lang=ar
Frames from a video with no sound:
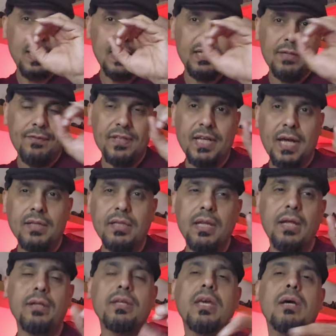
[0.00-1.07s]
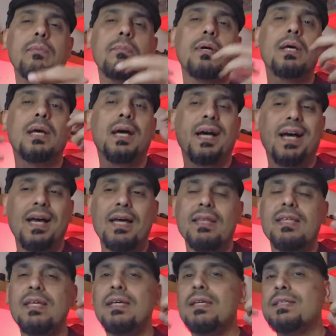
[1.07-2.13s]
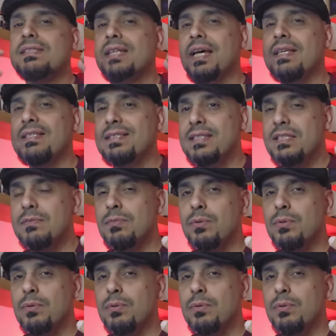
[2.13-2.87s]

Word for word: ان فتحات الهاني كم هذه تعزز